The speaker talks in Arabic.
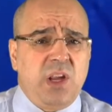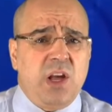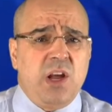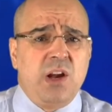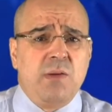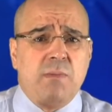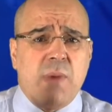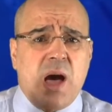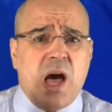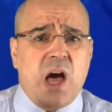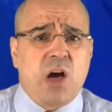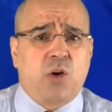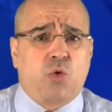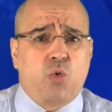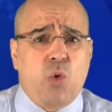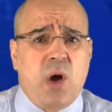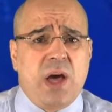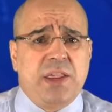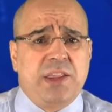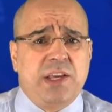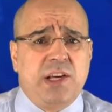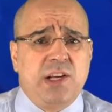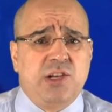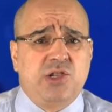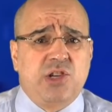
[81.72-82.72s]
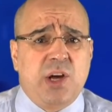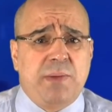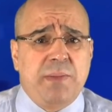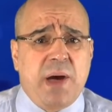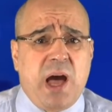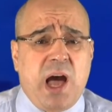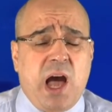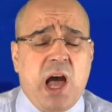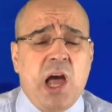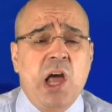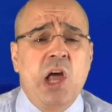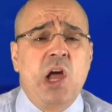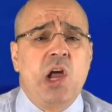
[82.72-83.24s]
الماك وهذه
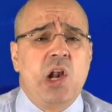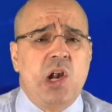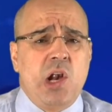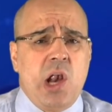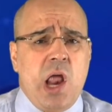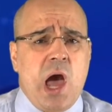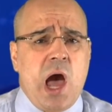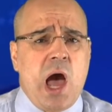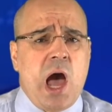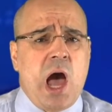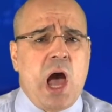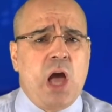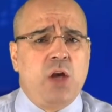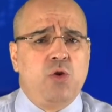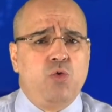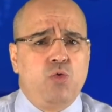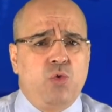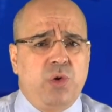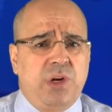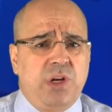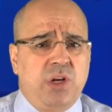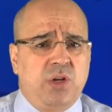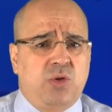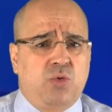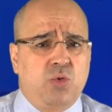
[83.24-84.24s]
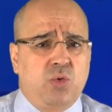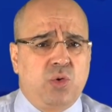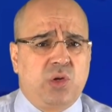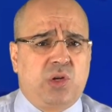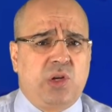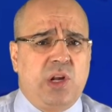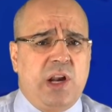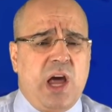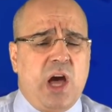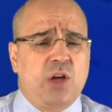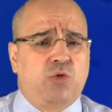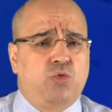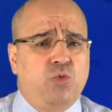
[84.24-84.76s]
الجماعة لا يريد
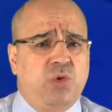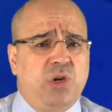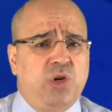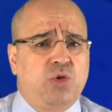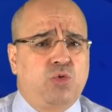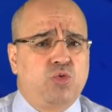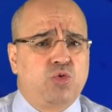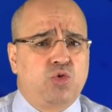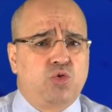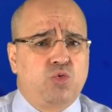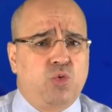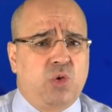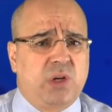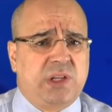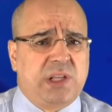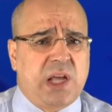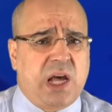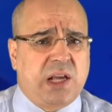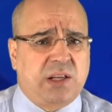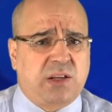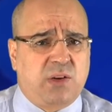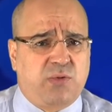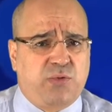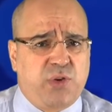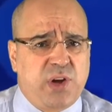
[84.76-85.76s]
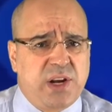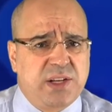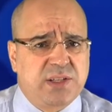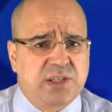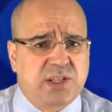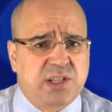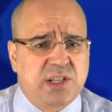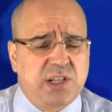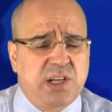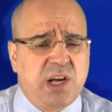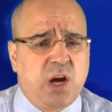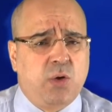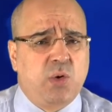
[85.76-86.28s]
لا تريد السلطات
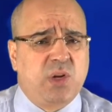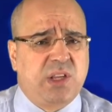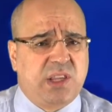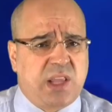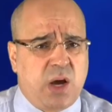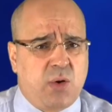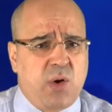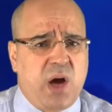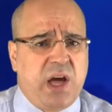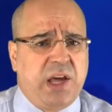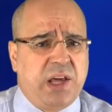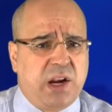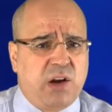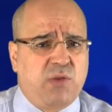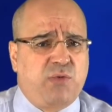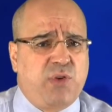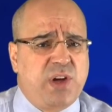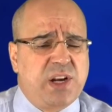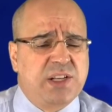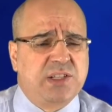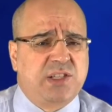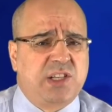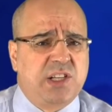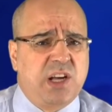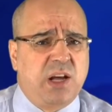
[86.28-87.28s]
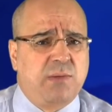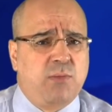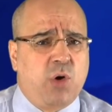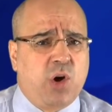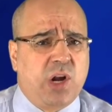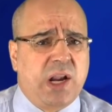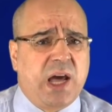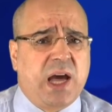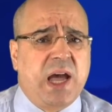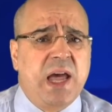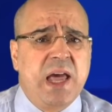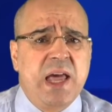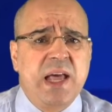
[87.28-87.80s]
الفرنسية والدوائر الفرنسية
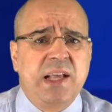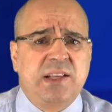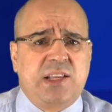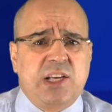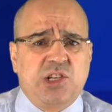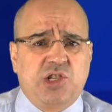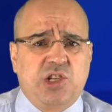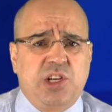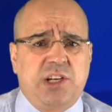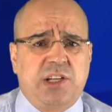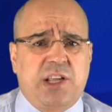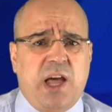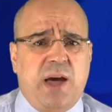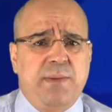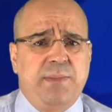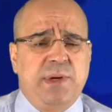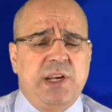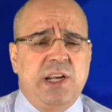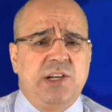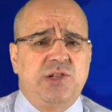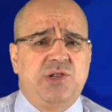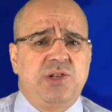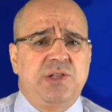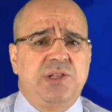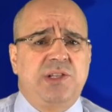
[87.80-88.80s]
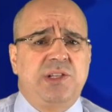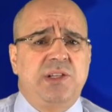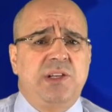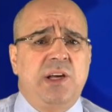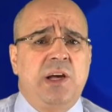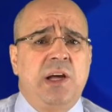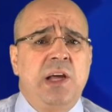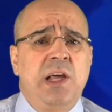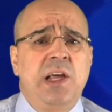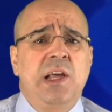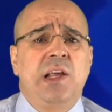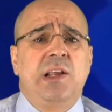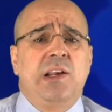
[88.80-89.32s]
المغلق تجريدها من الجنسية
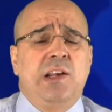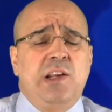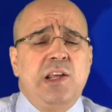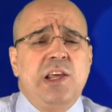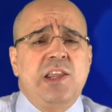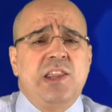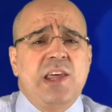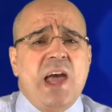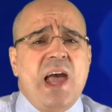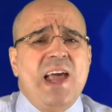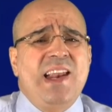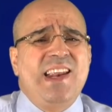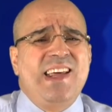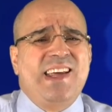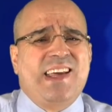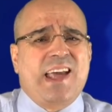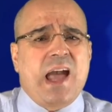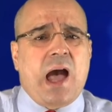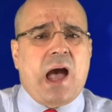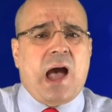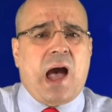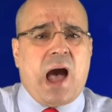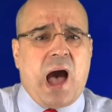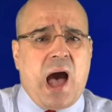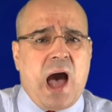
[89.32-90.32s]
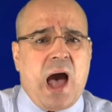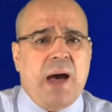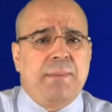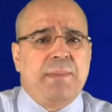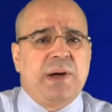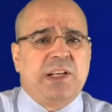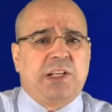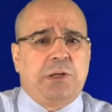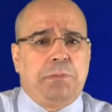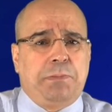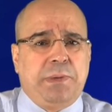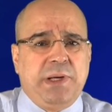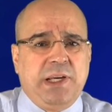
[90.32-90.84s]
لذلك
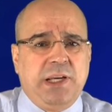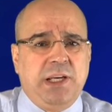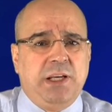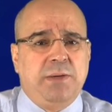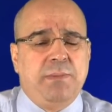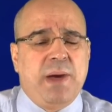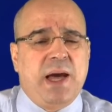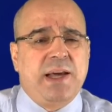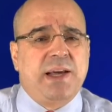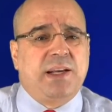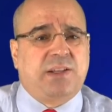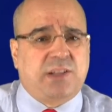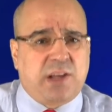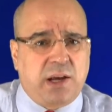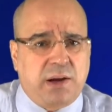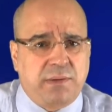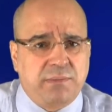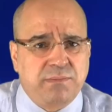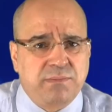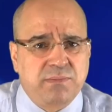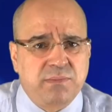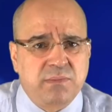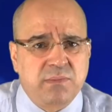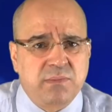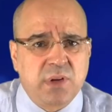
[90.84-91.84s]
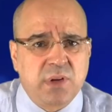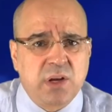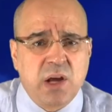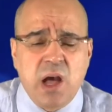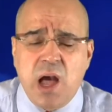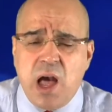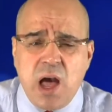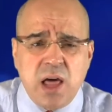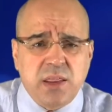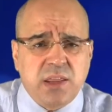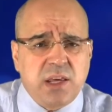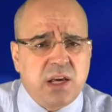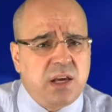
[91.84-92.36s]
قامت بحمايتها
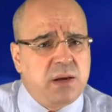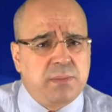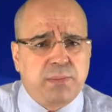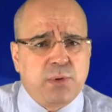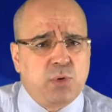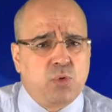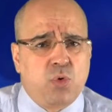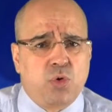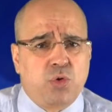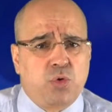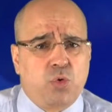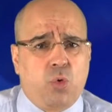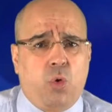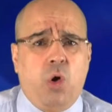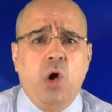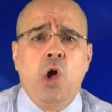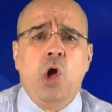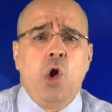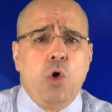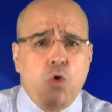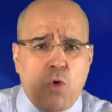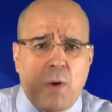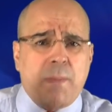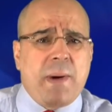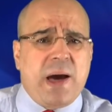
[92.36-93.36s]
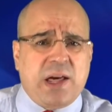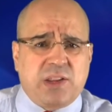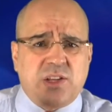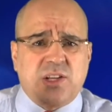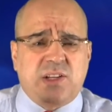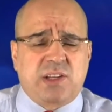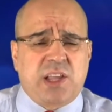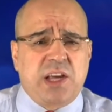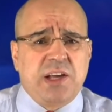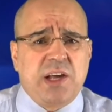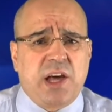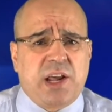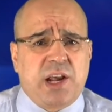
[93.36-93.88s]
هذه بوضوح وبعض
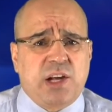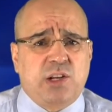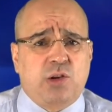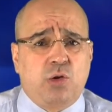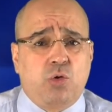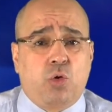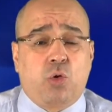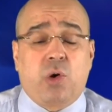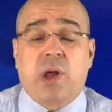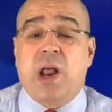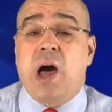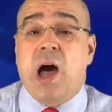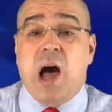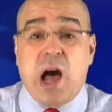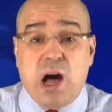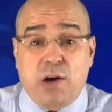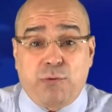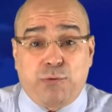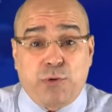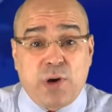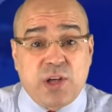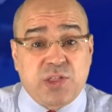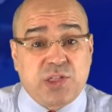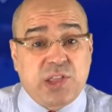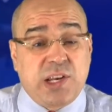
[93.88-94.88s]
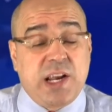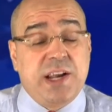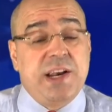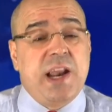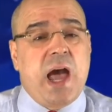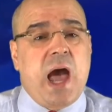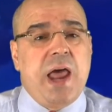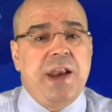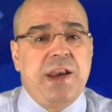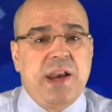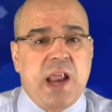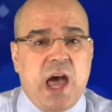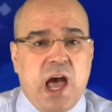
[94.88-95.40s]
الطيارات الأخرى
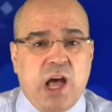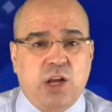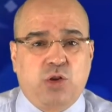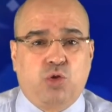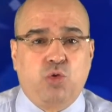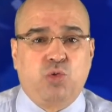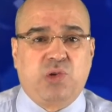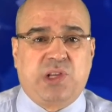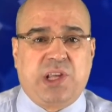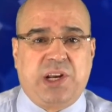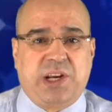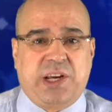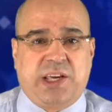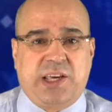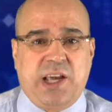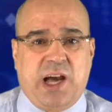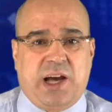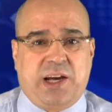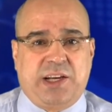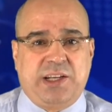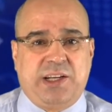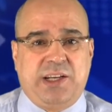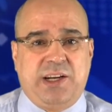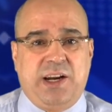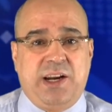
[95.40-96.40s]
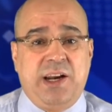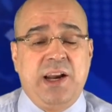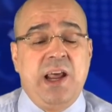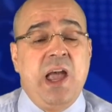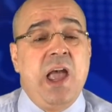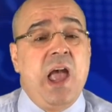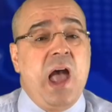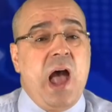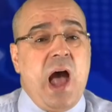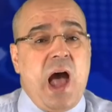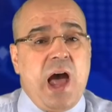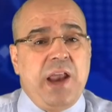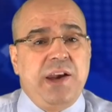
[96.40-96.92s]
أفضلا أنها تدرك يقينا
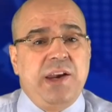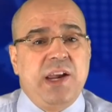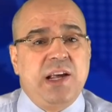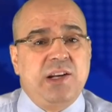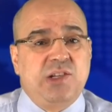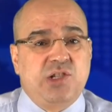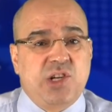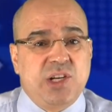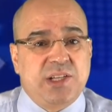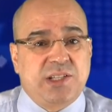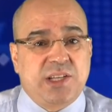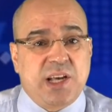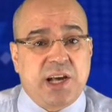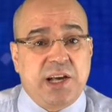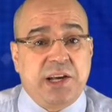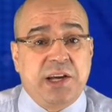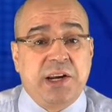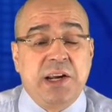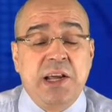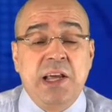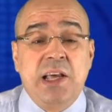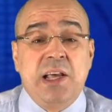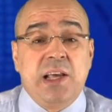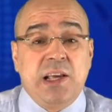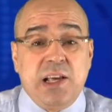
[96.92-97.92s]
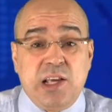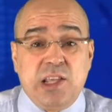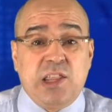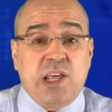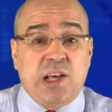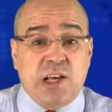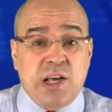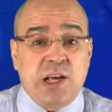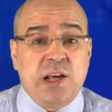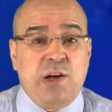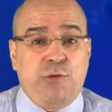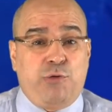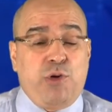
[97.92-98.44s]
أن الجزائر
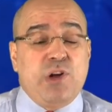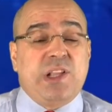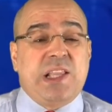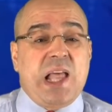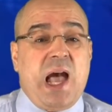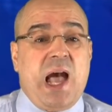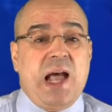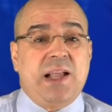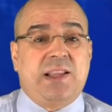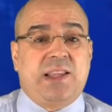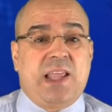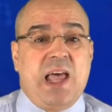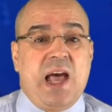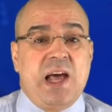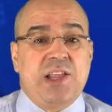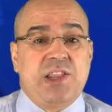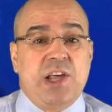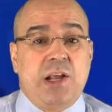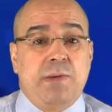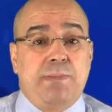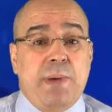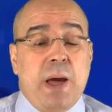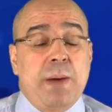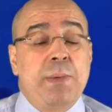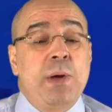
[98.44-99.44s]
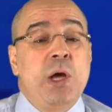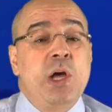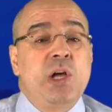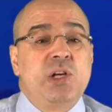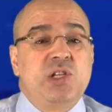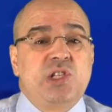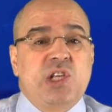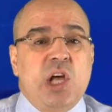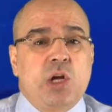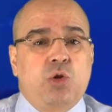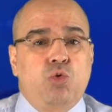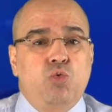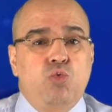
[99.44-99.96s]
إذا فتحت هذا الباب
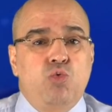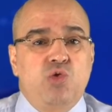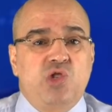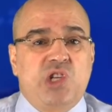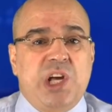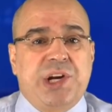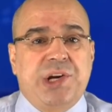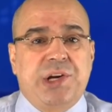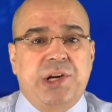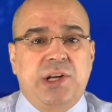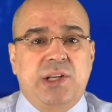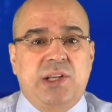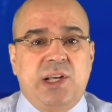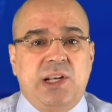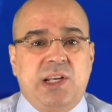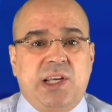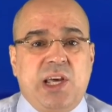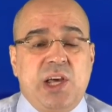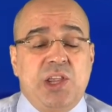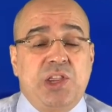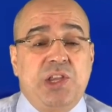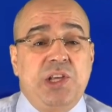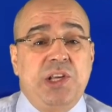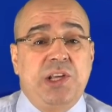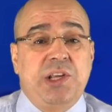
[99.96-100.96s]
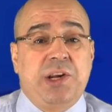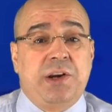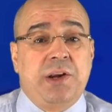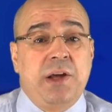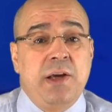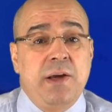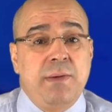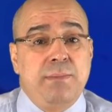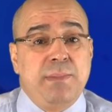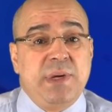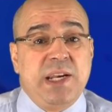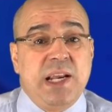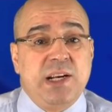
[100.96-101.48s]
ستجرد الكثير
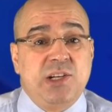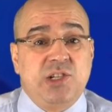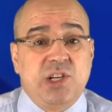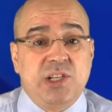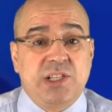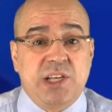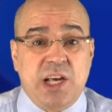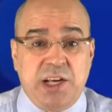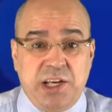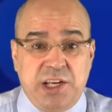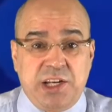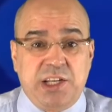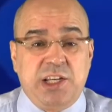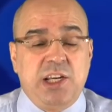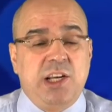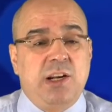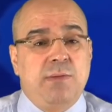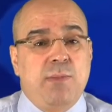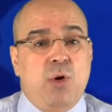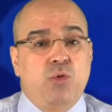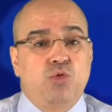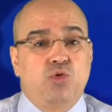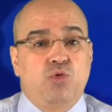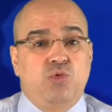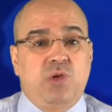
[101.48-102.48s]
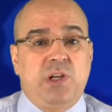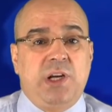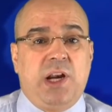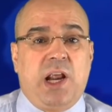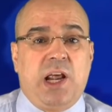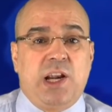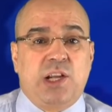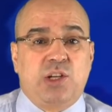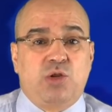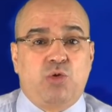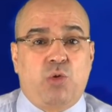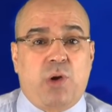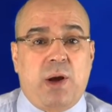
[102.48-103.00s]
من الجزائريين الموجودين
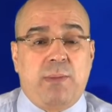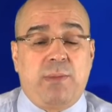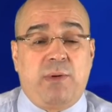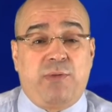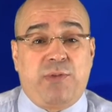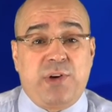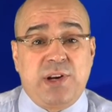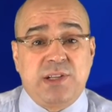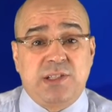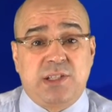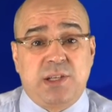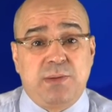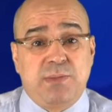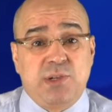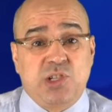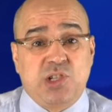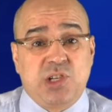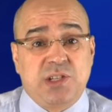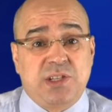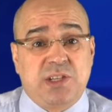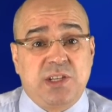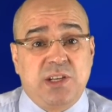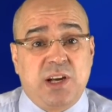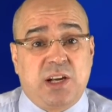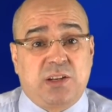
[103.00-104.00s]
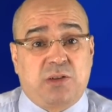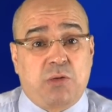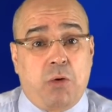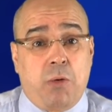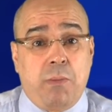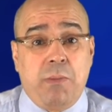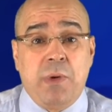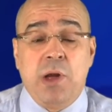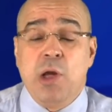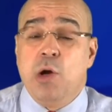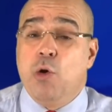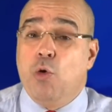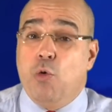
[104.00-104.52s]
على التراب الفرنسي من
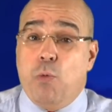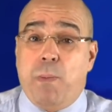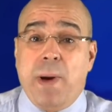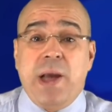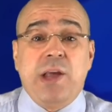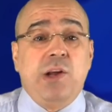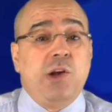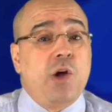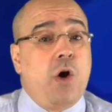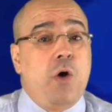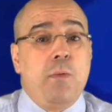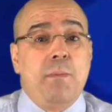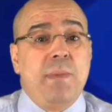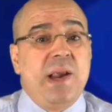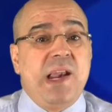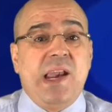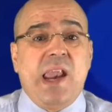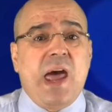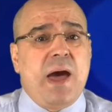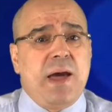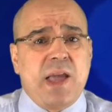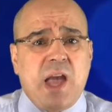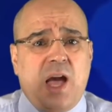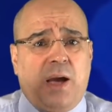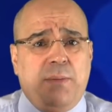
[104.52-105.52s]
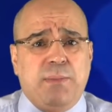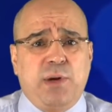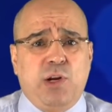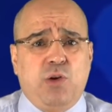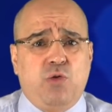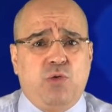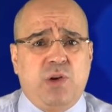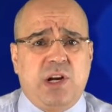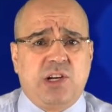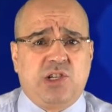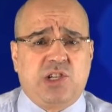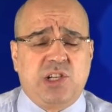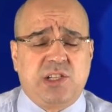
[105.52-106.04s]
جنسيتهم وبينهم من لا
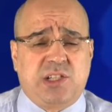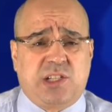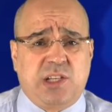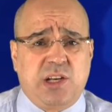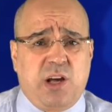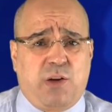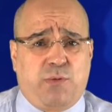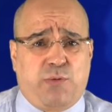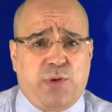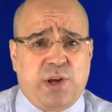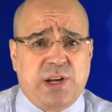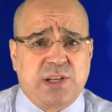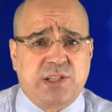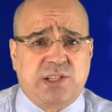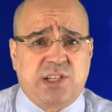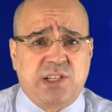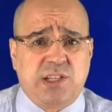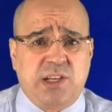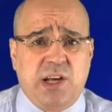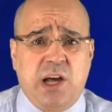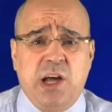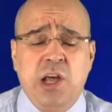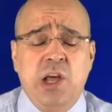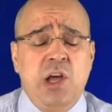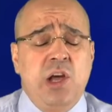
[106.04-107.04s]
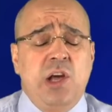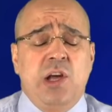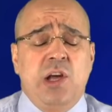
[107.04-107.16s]
يحملون الجنسية الفرنسية